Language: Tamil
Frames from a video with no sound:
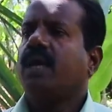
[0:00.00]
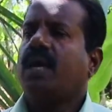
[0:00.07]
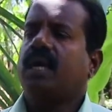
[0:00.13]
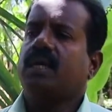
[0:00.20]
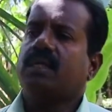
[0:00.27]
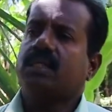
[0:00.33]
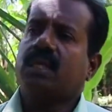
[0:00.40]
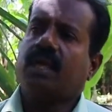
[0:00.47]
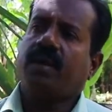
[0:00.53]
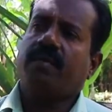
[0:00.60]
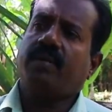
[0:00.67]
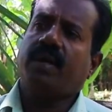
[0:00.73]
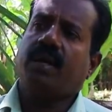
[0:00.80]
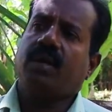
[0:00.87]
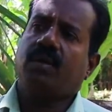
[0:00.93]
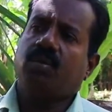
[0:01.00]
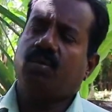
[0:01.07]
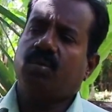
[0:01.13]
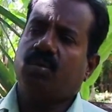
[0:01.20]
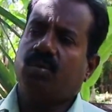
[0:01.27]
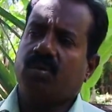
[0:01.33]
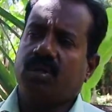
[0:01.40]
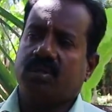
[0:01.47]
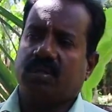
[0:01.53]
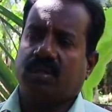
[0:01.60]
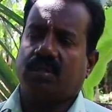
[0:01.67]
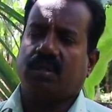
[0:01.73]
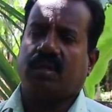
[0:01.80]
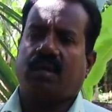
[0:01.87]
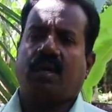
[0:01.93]
அதுக்கு தேவையான நுண்ணூட்ட
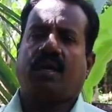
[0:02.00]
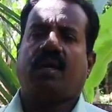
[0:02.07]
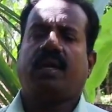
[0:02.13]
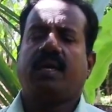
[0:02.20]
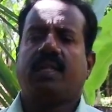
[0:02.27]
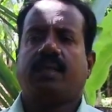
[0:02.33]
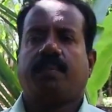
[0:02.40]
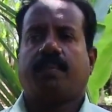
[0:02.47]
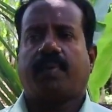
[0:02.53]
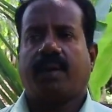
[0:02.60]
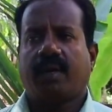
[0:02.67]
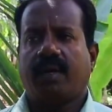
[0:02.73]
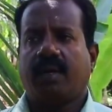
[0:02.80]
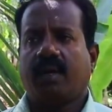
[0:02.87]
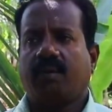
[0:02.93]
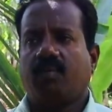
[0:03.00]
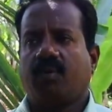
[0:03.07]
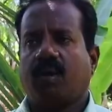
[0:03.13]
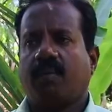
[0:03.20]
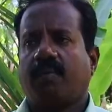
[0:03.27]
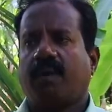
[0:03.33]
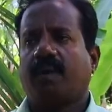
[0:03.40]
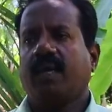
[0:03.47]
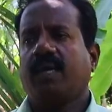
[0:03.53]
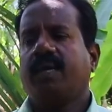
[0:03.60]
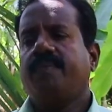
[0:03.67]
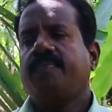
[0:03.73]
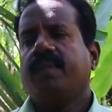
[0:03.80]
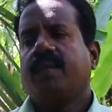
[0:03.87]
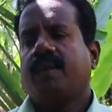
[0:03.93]
சத்துக்கள் எல்லாம் அந்த பழங்கள் மூலமாக
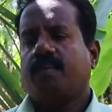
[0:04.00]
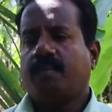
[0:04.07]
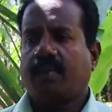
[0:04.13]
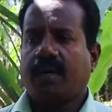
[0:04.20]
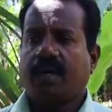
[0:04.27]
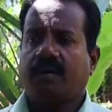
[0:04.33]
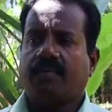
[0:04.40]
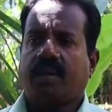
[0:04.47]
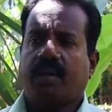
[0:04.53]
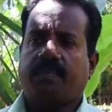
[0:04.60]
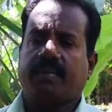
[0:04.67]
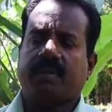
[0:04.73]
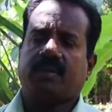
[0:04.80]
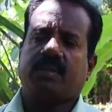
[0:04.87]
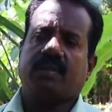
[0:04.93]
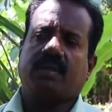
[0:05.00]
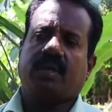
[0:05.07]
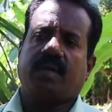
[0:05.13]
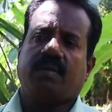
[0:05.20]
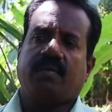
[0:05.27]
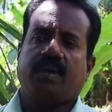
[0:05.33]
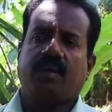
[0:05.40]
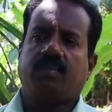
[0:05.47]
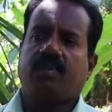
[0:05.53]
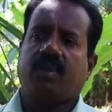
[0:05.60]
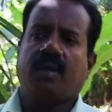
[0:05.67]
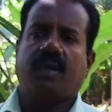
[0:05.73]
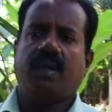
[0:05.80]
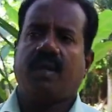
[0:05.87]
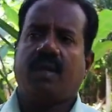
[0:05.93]
மண்ணை வளப்படுத்துறதுக்கான
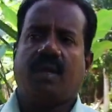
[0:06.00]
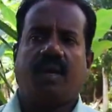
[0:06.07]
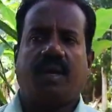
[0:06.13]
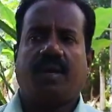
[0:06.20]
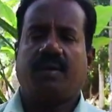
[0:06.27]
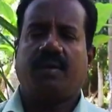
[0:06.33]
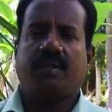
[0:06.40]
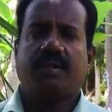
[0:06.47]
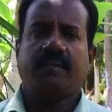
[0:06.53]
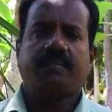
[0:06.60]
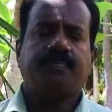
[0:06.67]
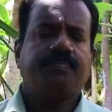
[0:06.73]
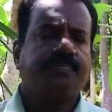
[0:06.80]
வழிமுறையாக ஆகிடும் அது